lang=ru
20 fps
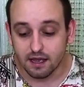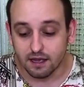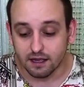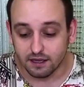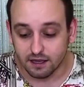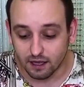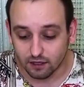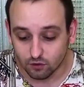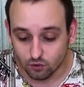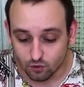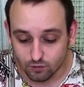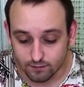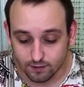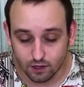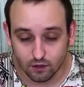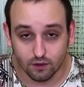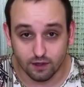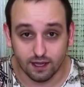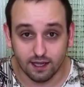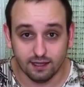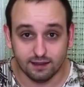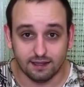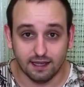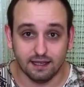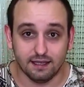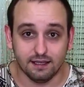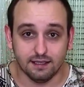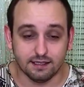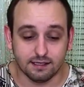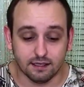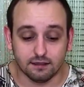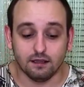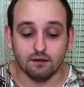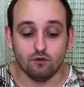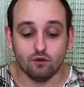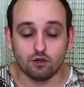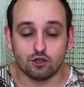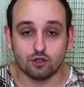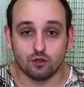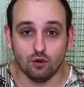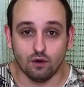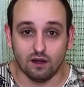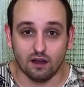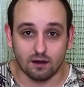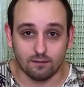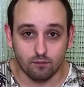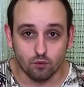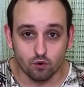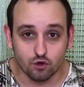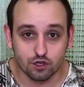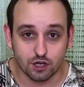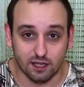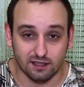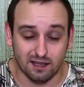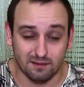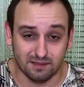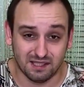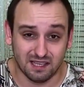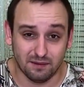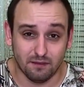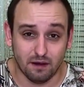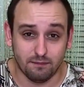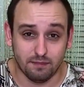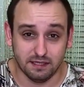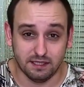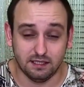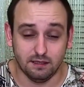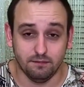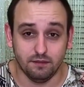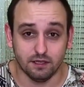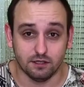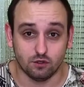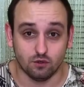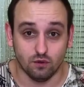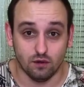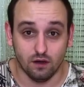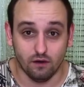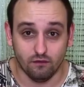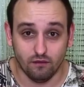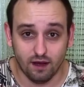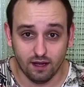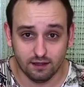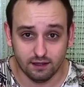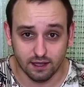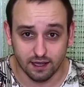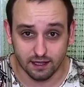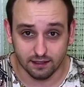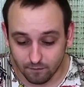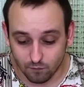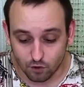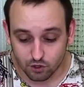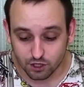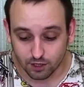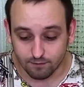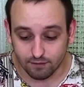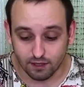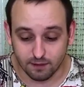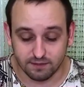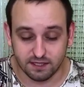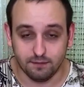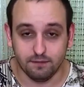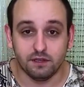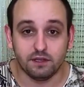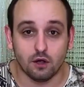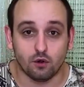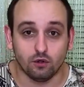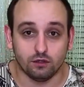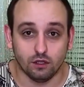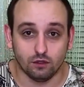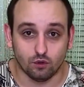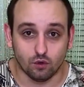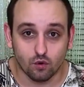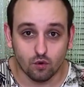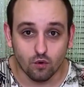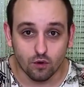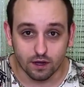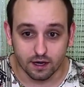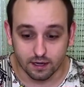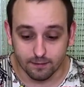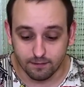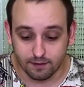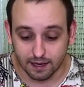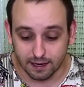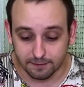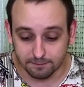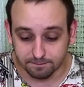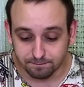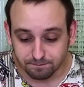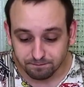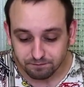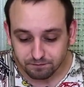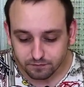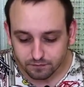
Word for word: Я думаю, это из-за того, что горбуша, она сама по себе суховатая. Можно было бы заменить какой-то другой рыбкой.